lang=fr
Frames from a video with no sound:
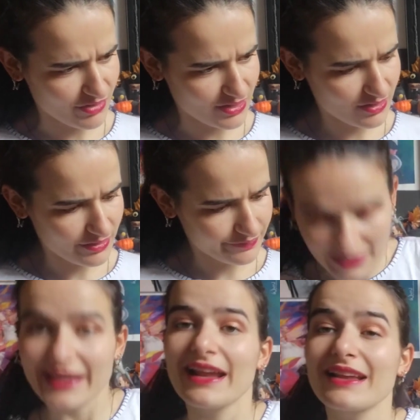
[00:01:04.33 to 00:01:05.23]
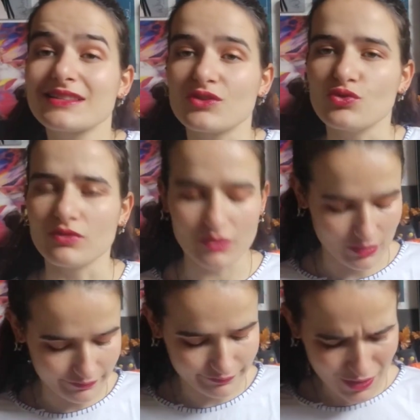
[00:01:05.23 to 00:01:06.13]
en fait. La case 1.
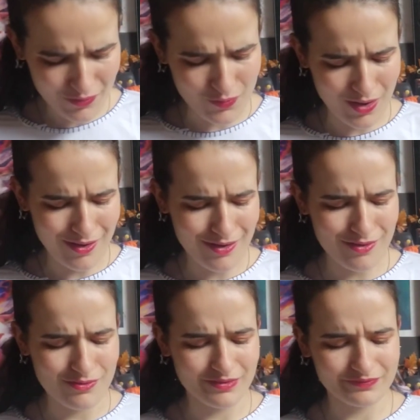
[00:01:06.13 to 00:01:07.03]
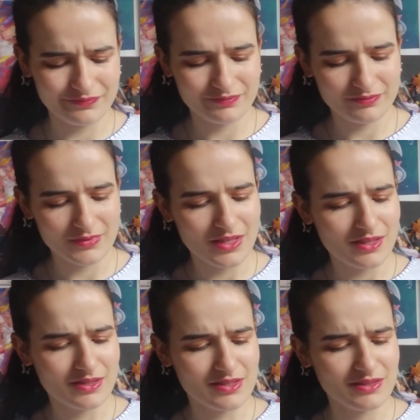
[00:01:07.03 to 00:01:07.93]
Oh waouh
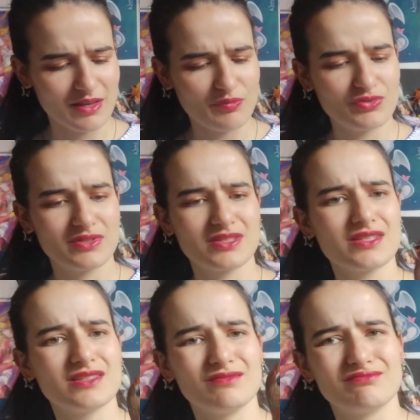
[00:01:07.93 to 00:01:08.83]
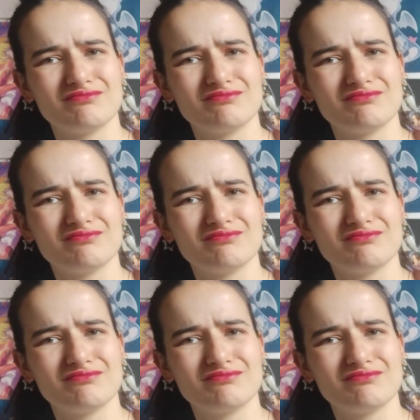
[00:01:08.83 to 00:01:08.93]
C'est un petit